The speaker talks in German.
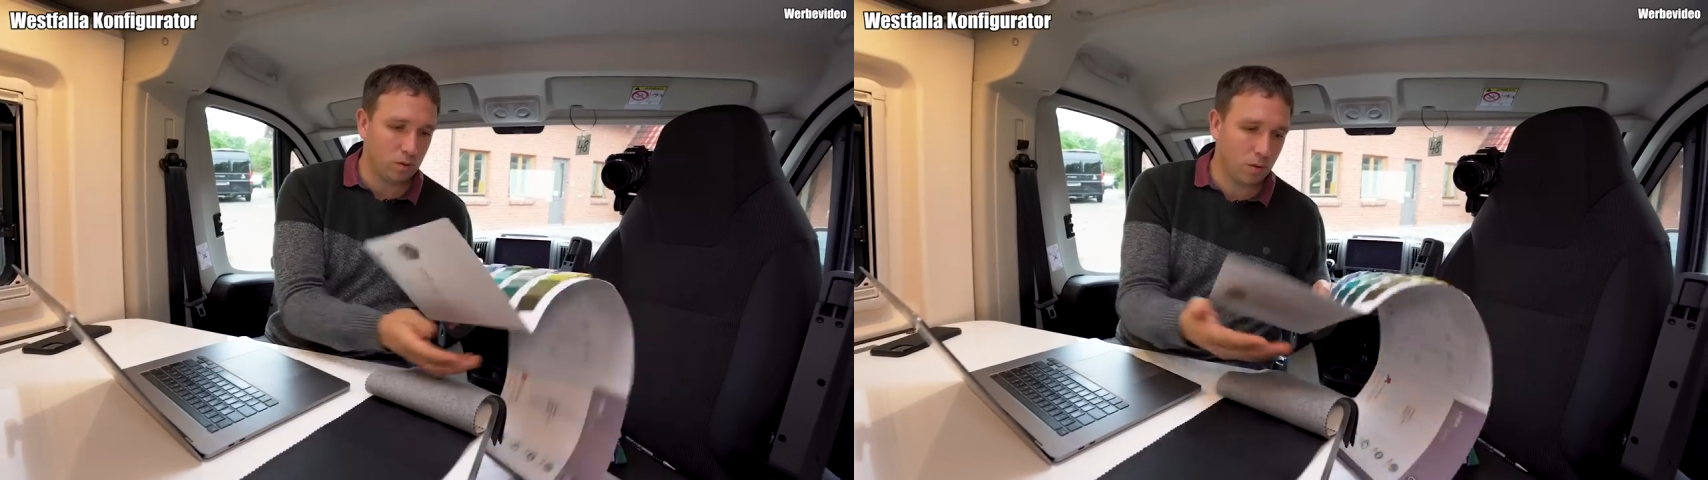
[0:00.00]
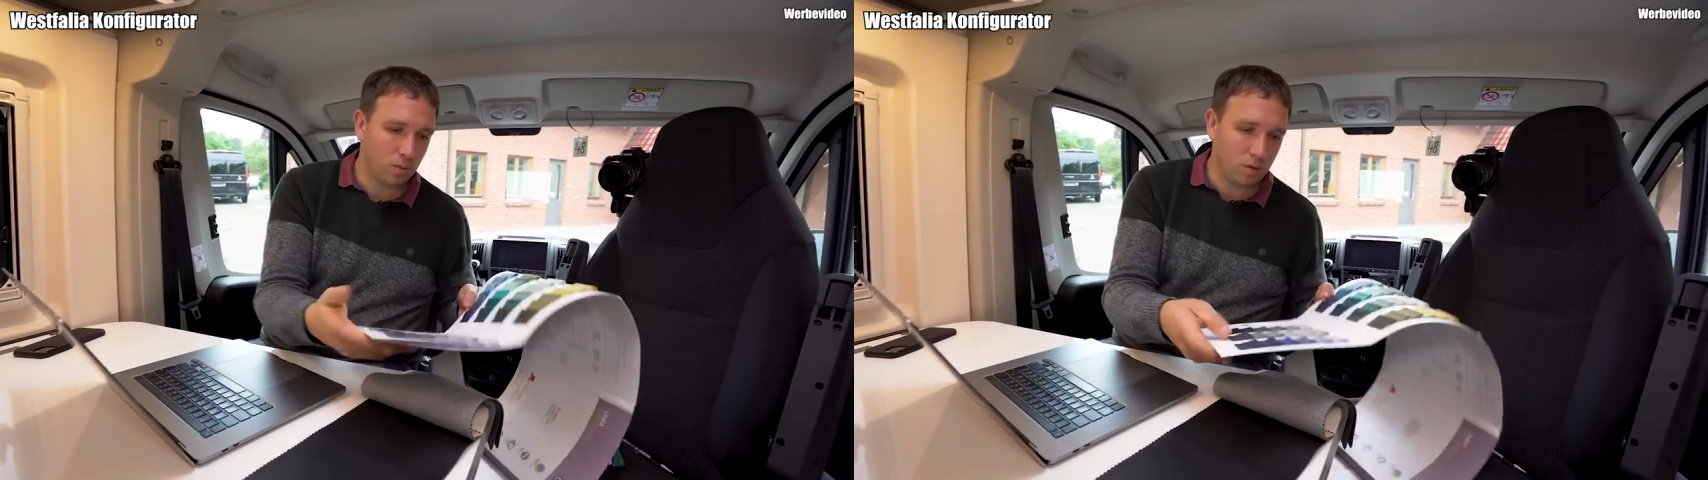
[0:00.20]

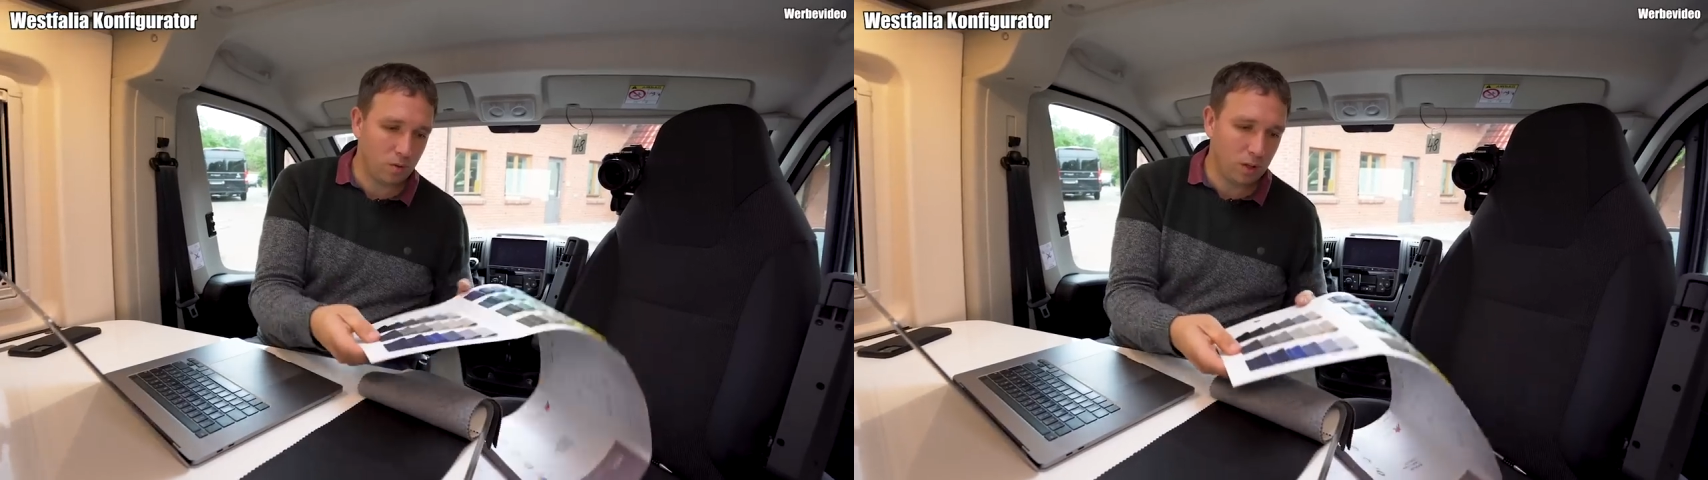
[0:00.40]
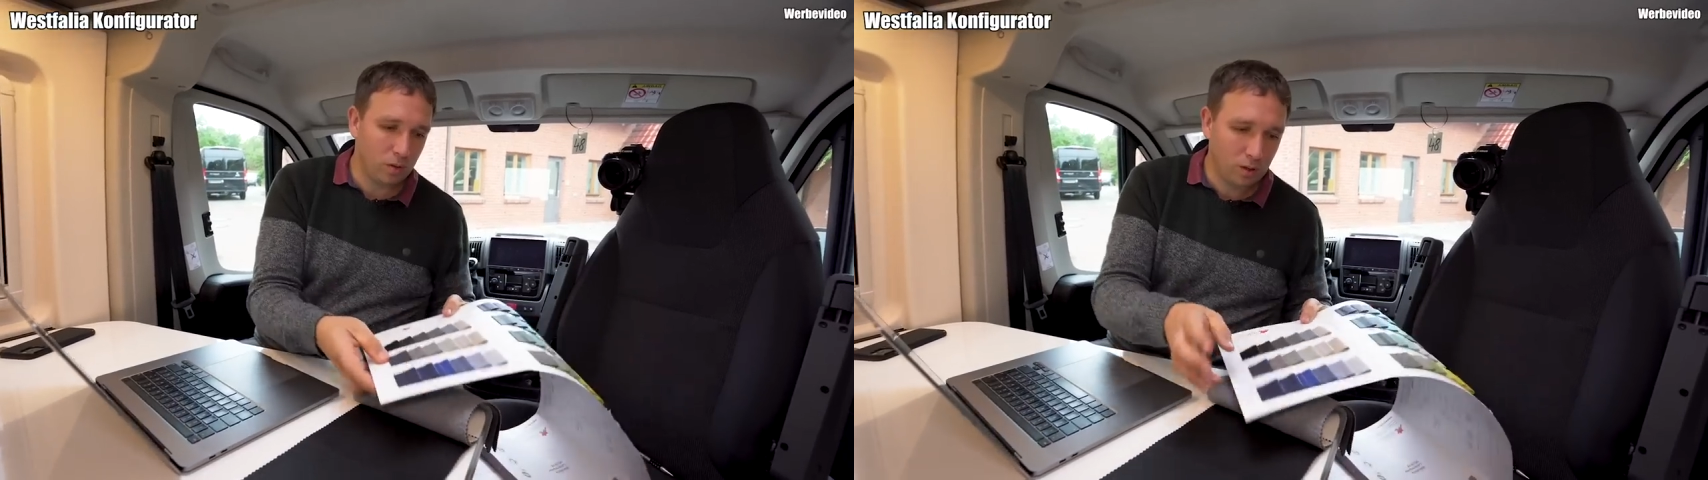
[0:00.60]
das kommt
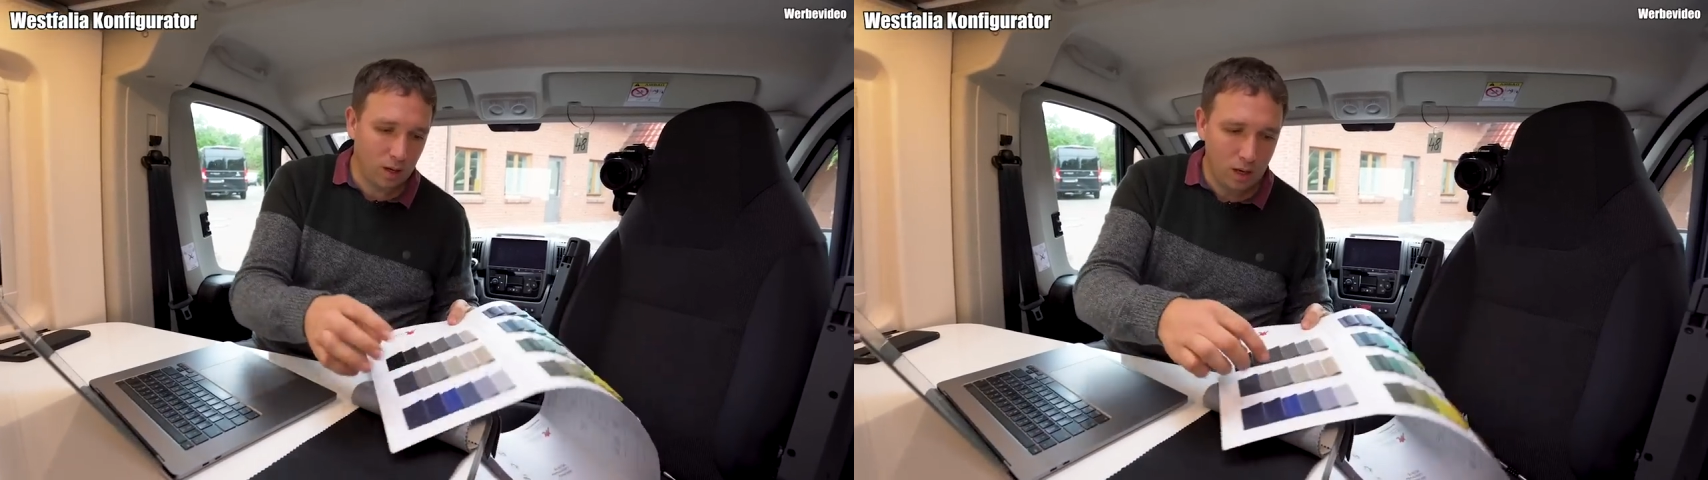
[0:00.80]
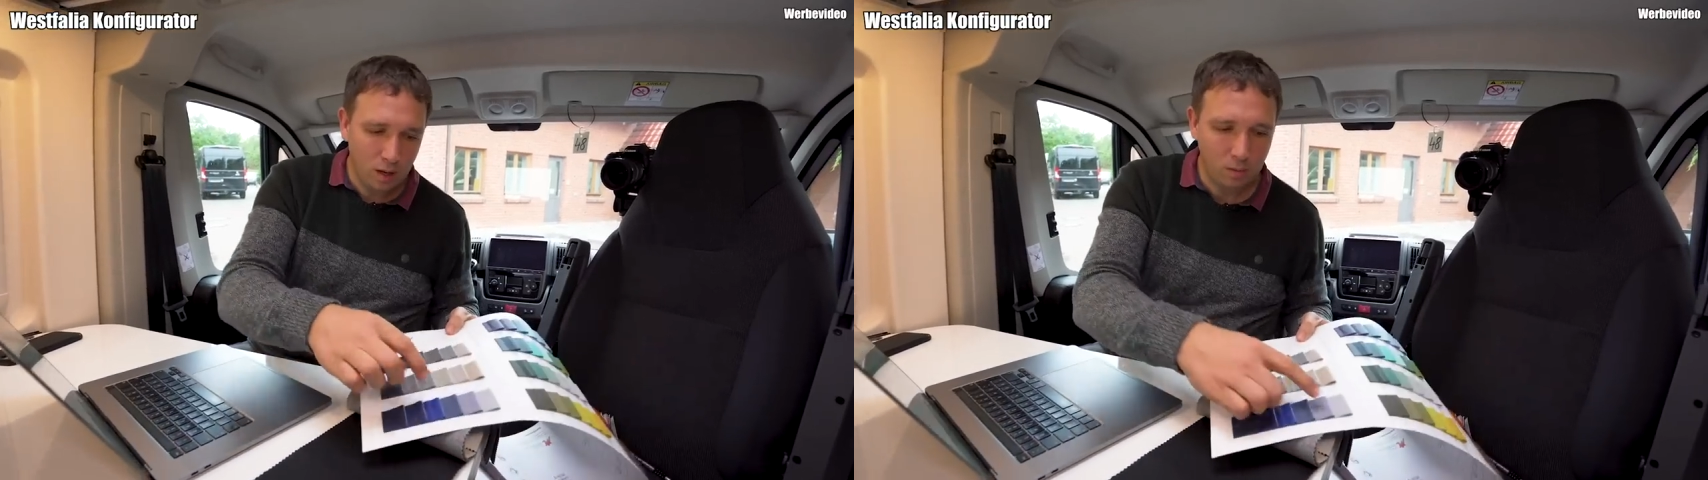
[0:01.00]
in Videos
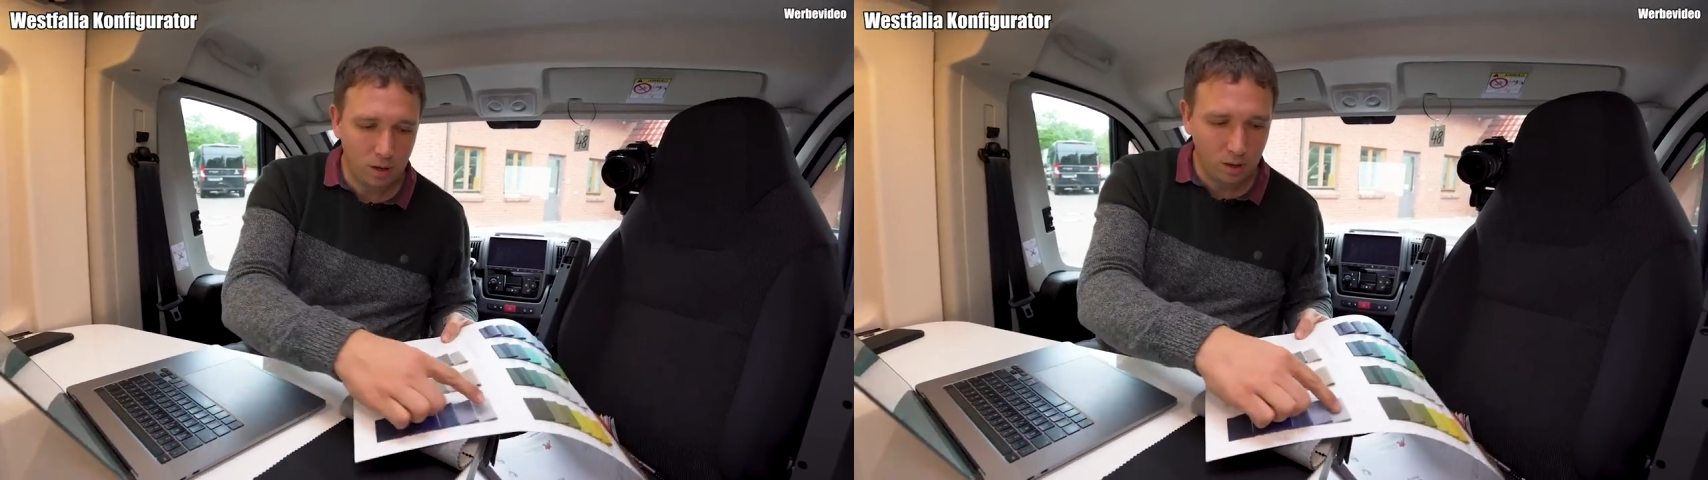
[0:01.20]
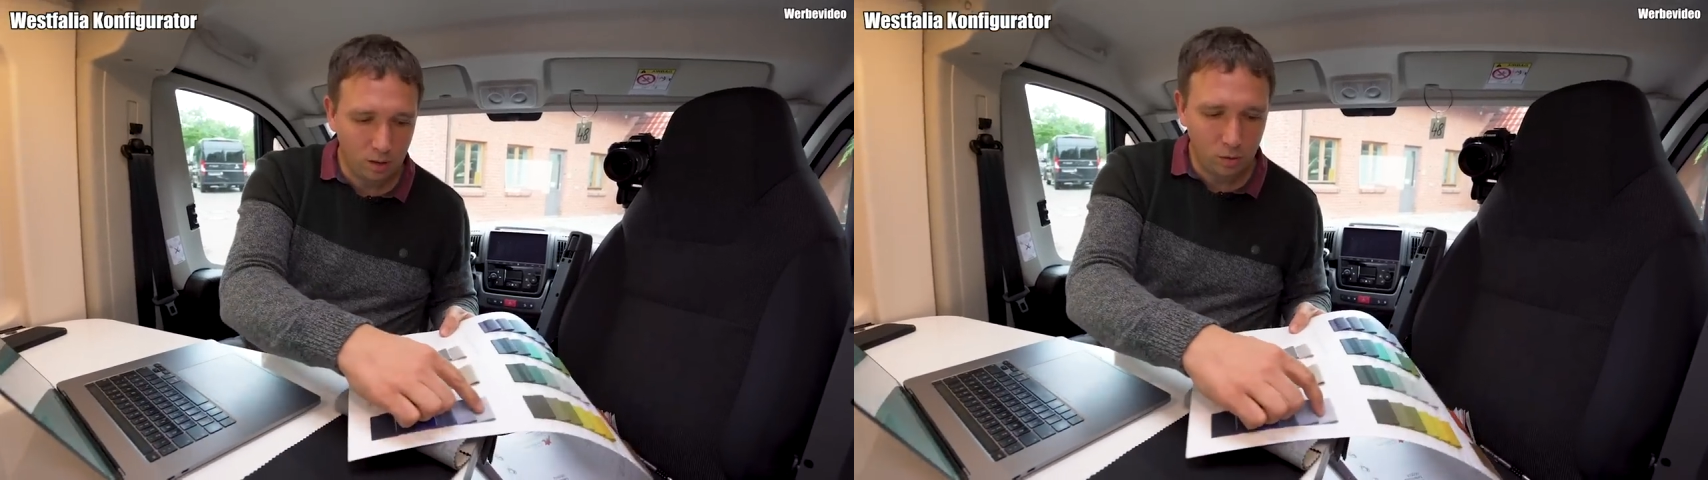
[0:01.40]
ja eh immer
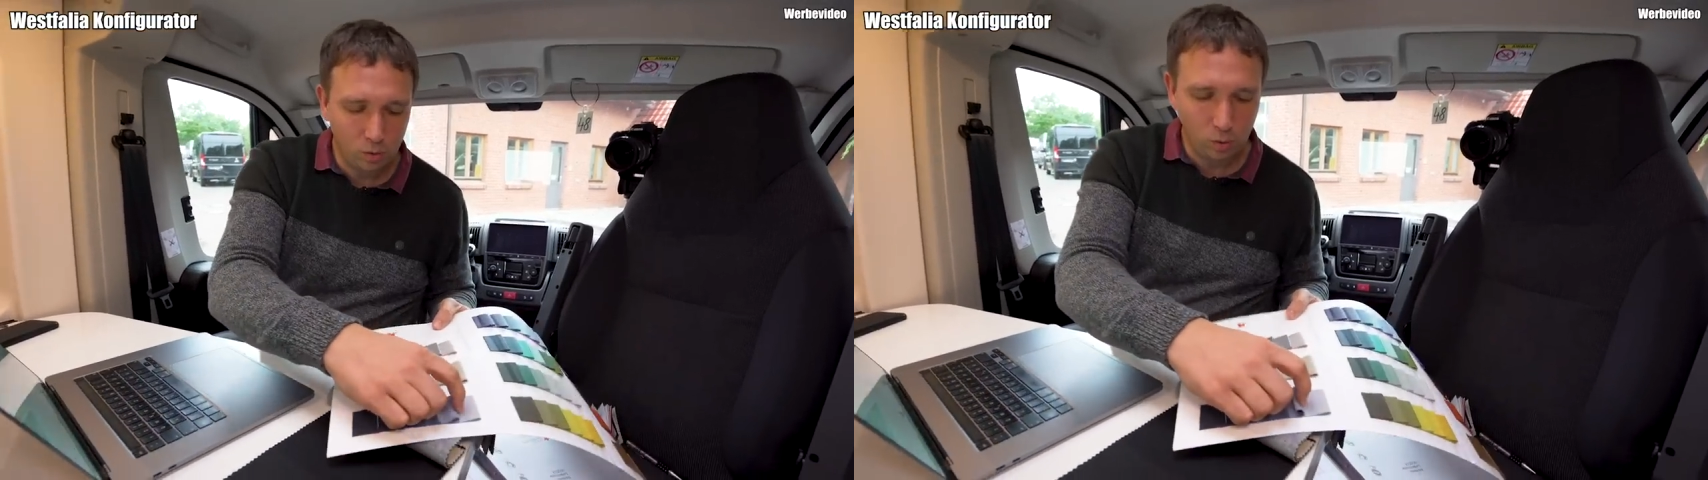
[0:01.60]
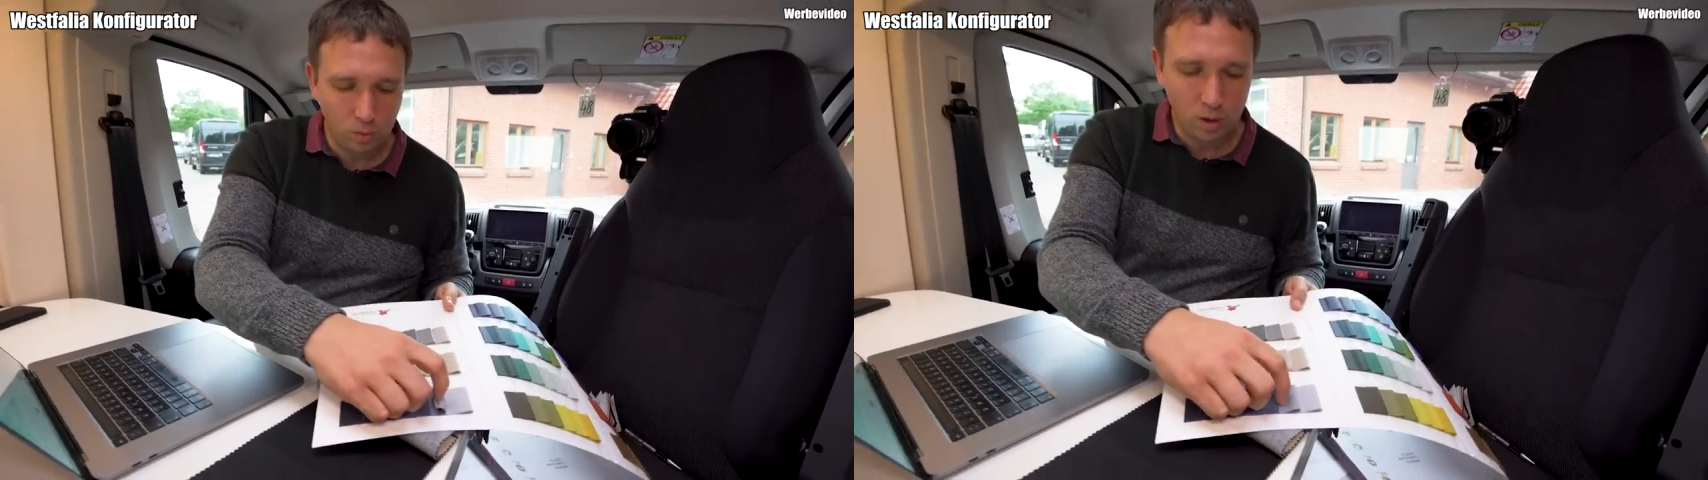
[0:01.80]
nicht ganz
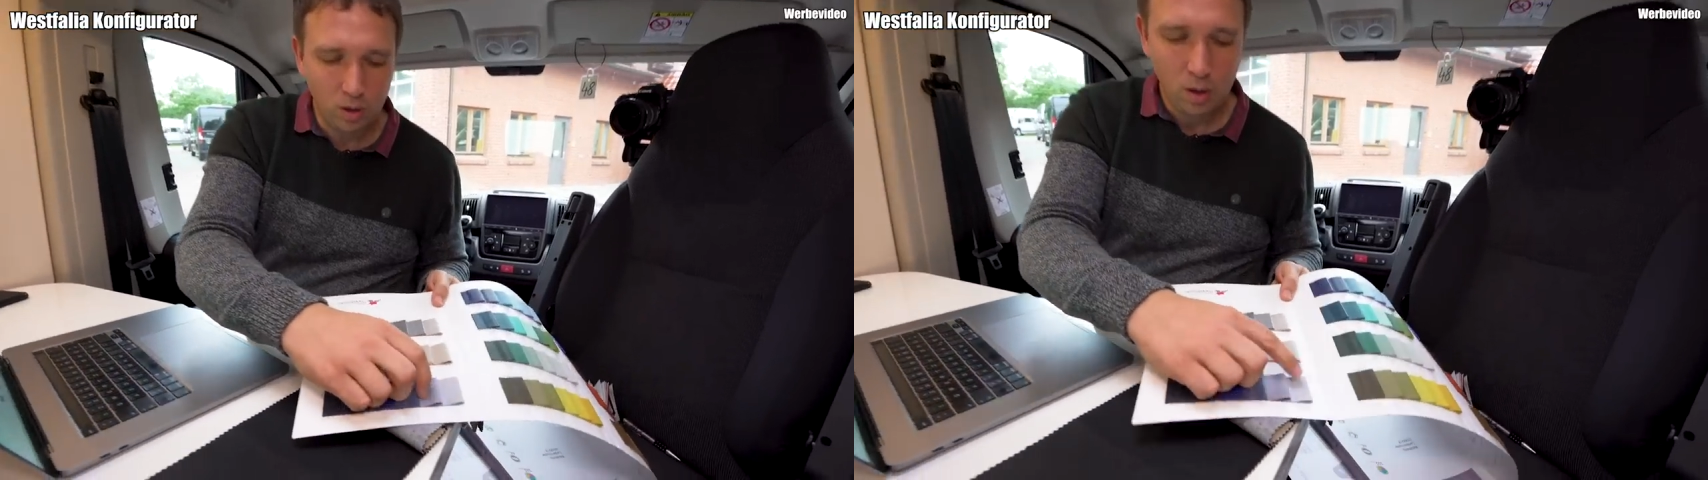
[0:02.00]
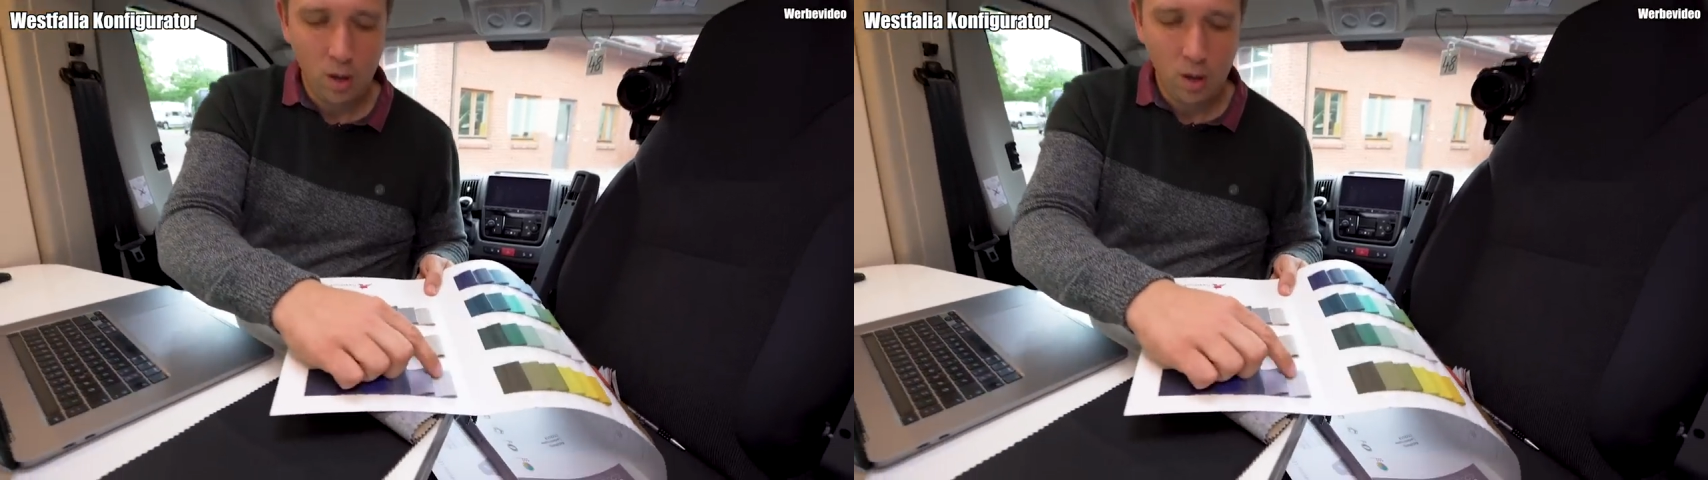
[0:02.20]
so rüber,